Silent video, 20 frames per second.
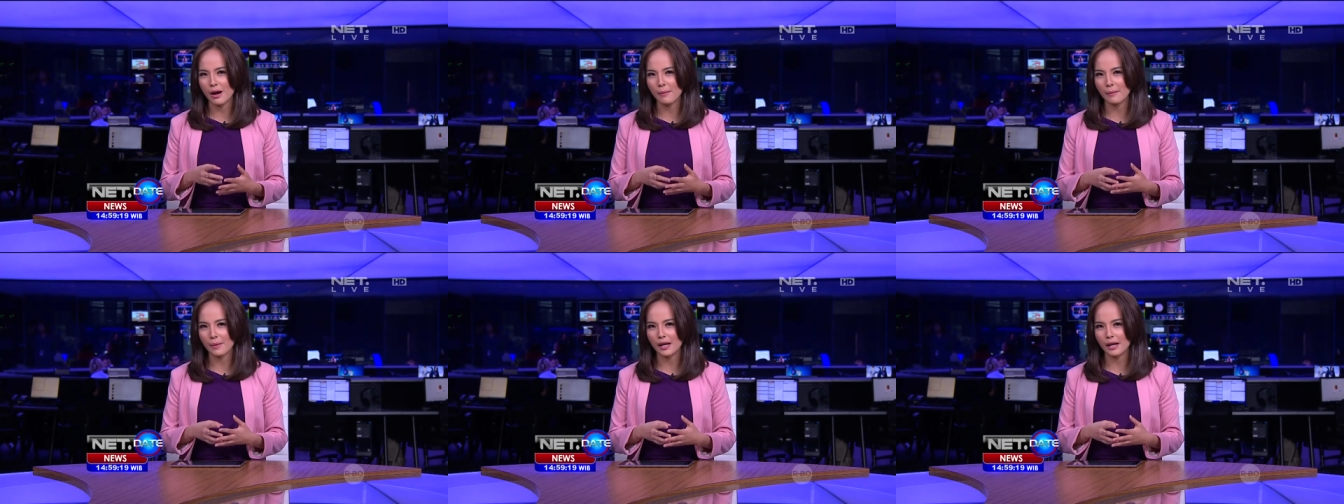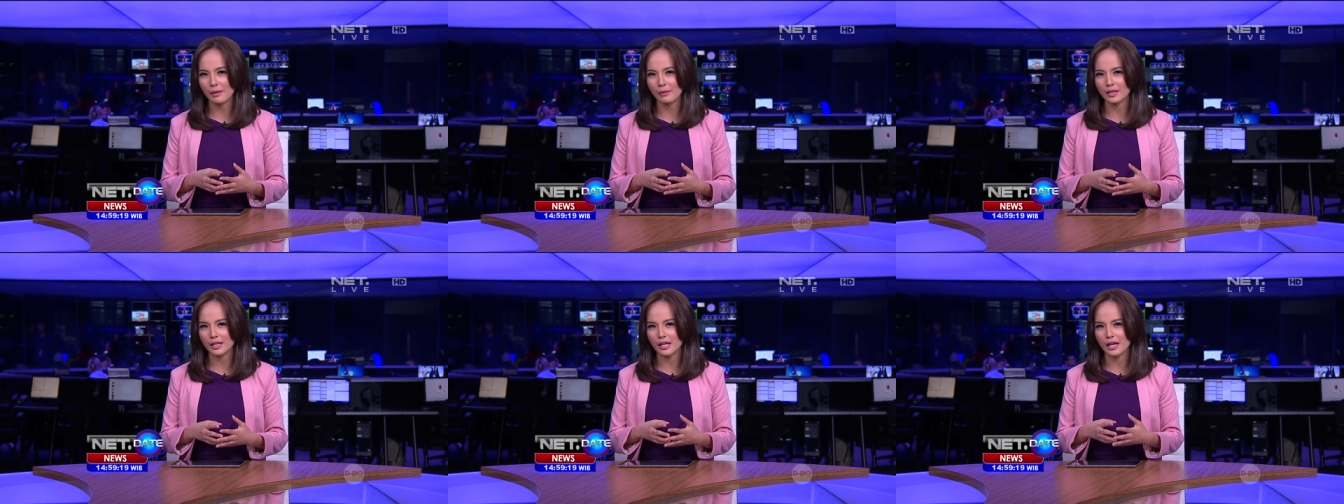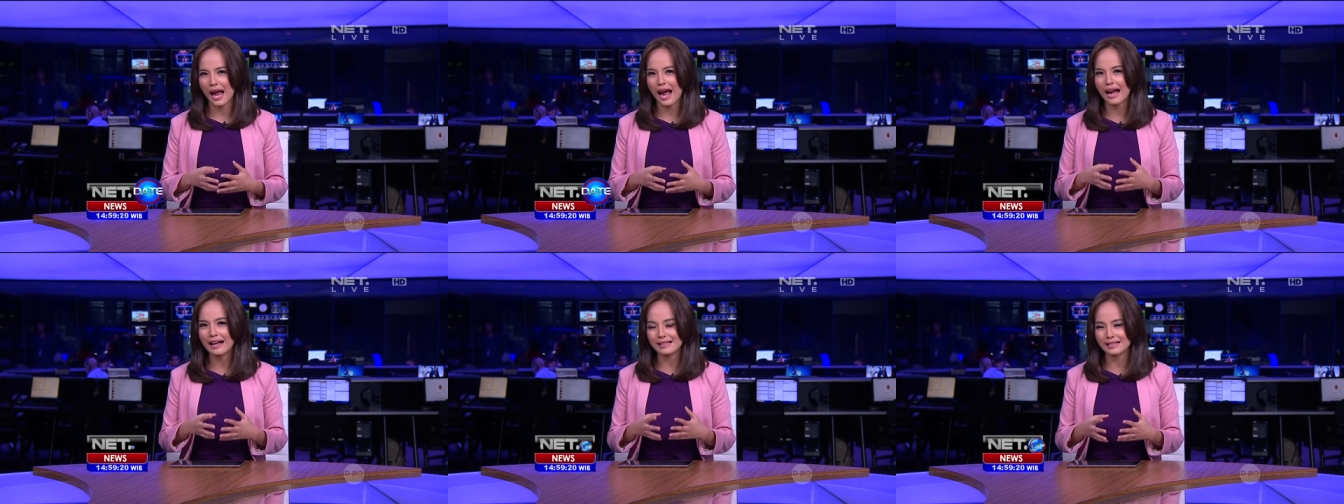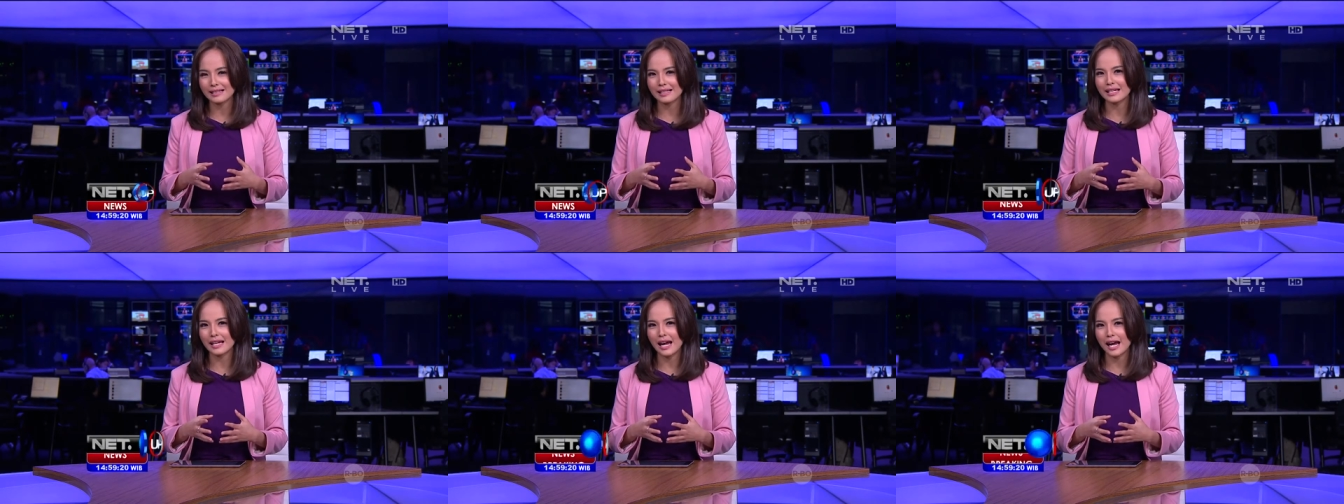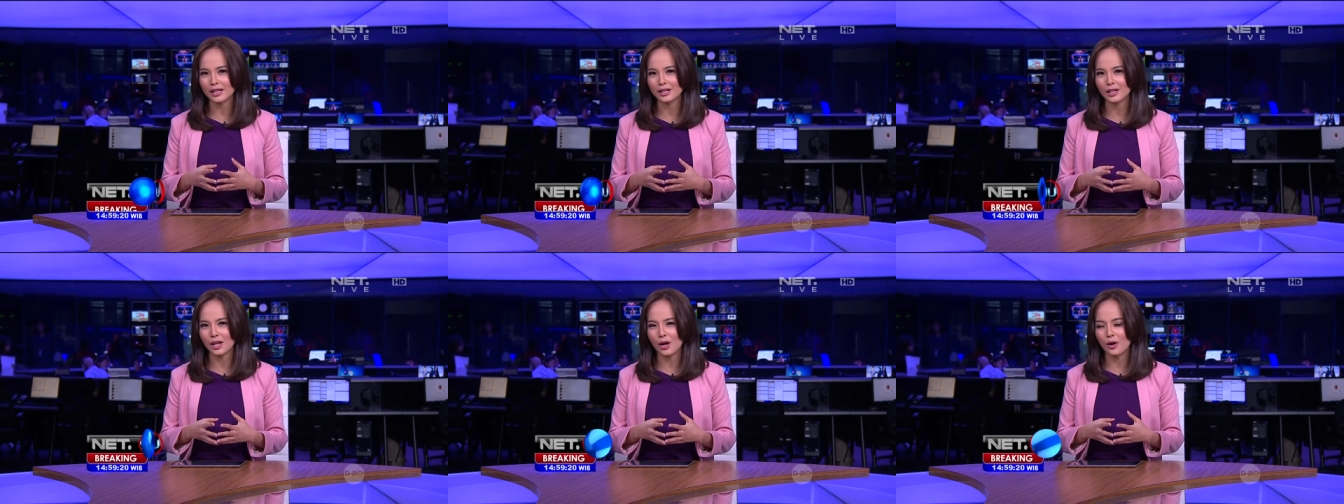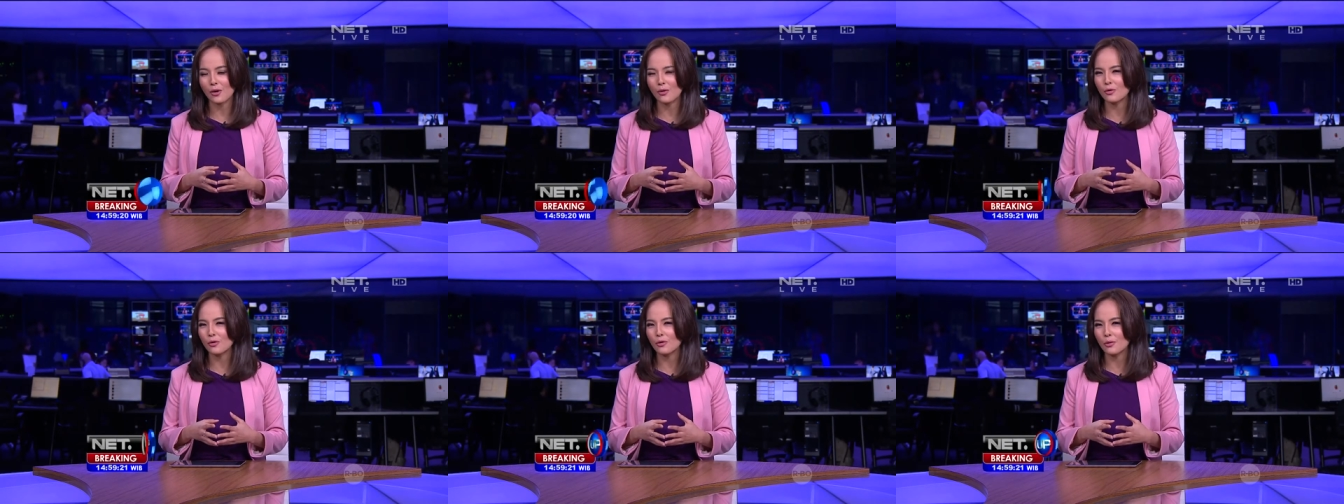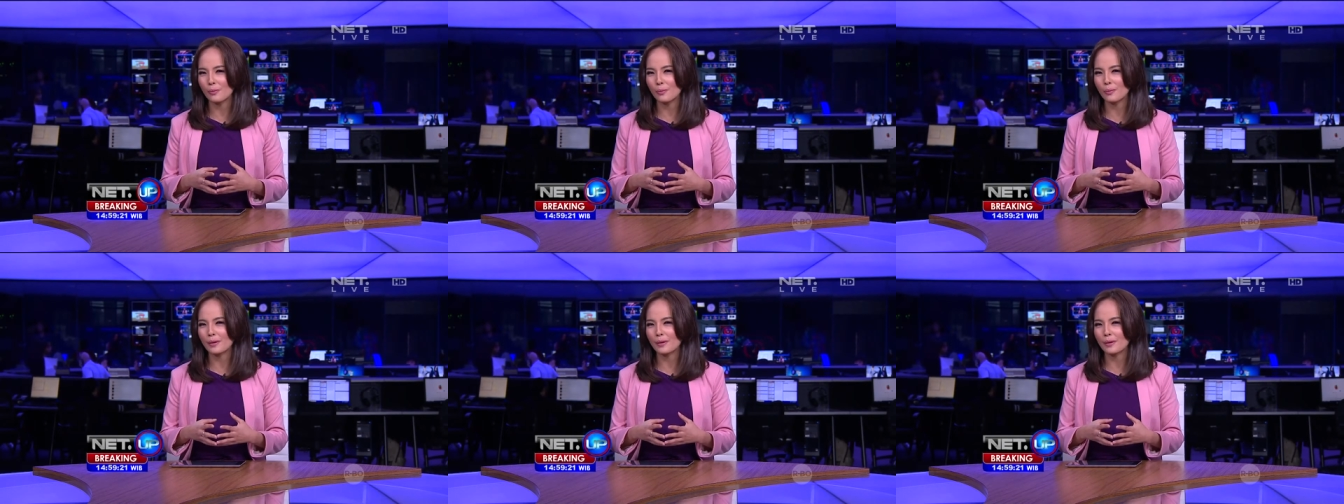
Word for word: apa namanya aksi atau